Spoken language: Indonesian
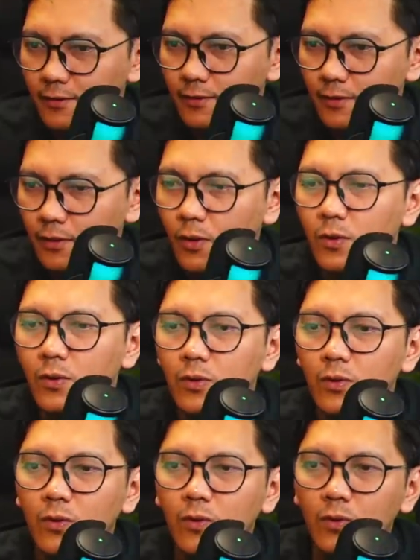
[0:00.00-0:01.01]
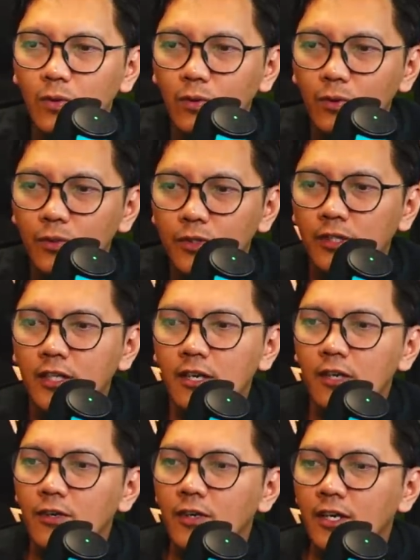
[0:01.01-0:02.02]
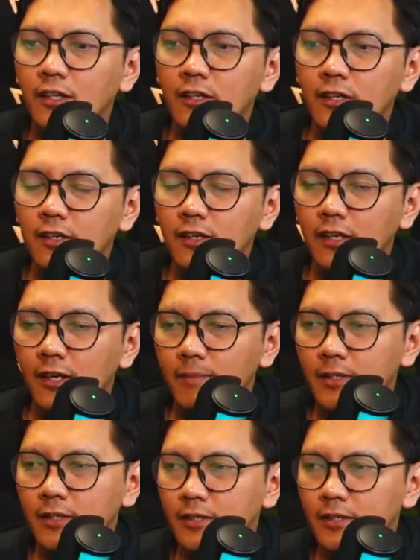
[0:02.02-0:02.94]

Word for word: Oh, Nusantara United klubnya.